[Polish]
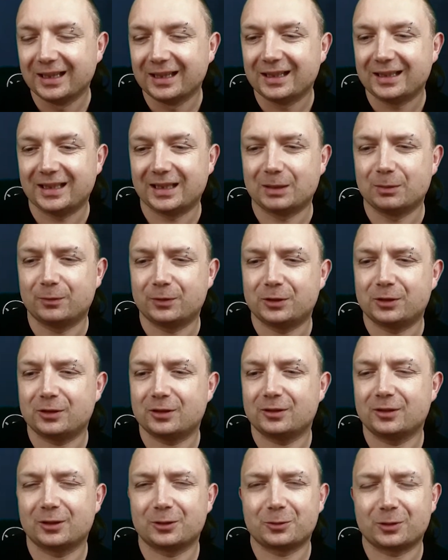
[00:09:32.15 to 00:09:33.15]
Jeden mówi do,
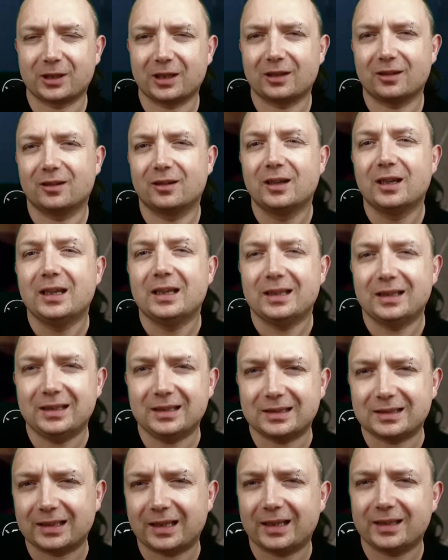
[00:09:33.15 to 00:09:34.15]
do, drugiego He
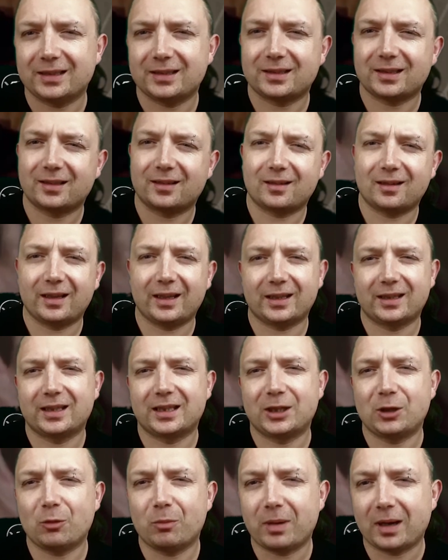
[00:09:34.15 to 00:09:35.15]
sliced her like
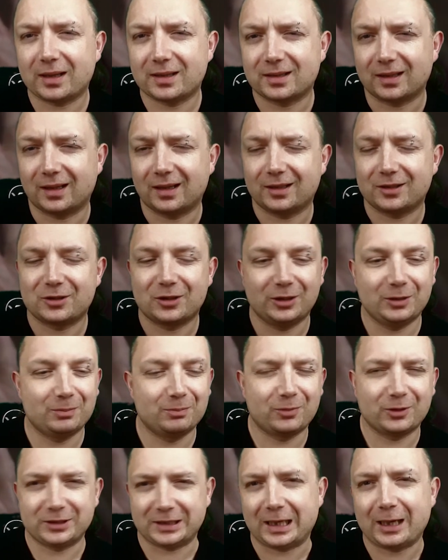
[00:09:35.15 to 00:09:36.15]
kiełbasa, czyli
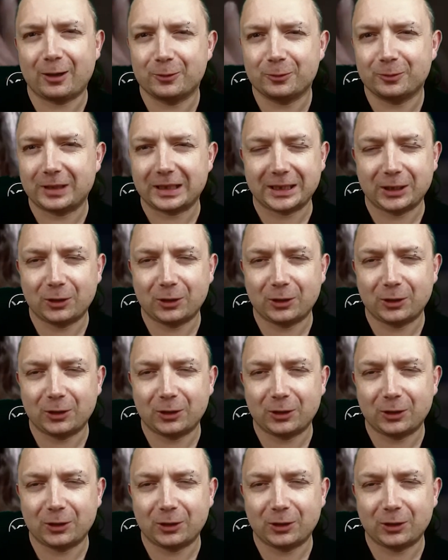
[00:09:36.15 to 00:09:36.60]
pociachał ją jak